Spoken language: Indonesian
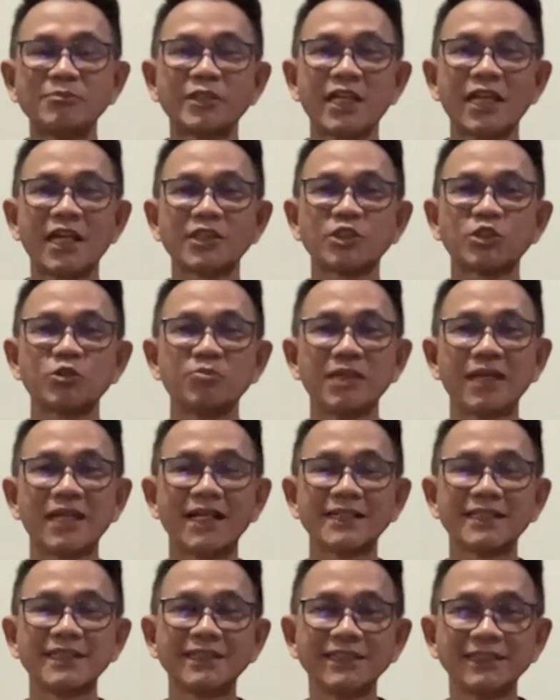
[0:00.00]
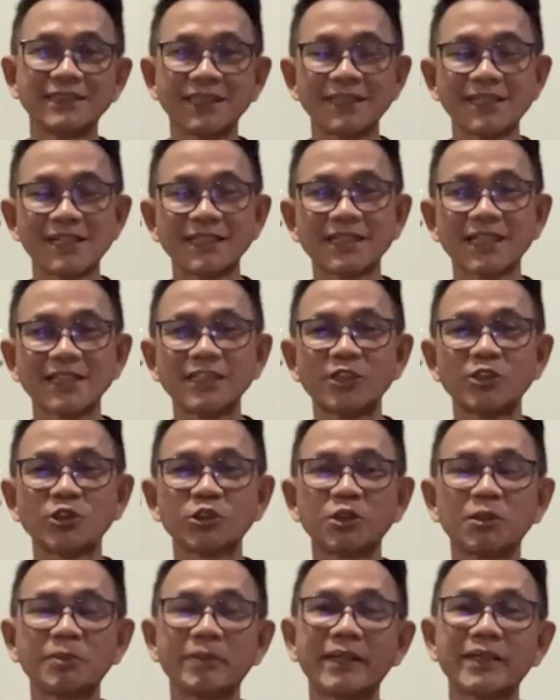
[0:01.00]
sehat, jumpa lagi di channel Tanya
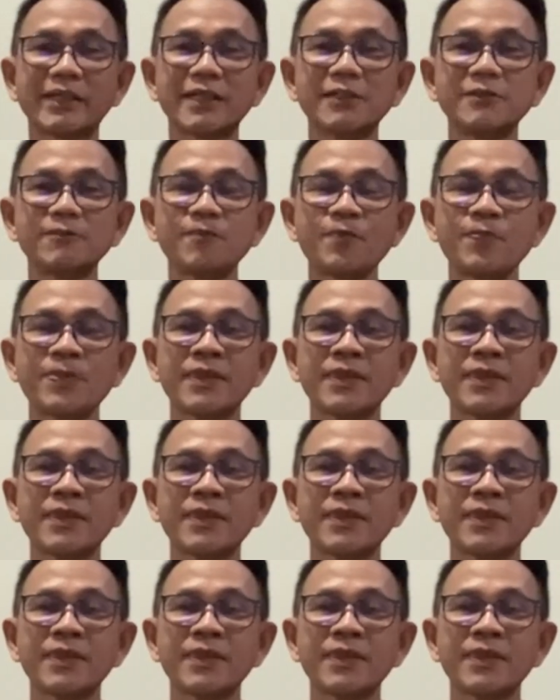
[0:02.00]
Dokter Paran.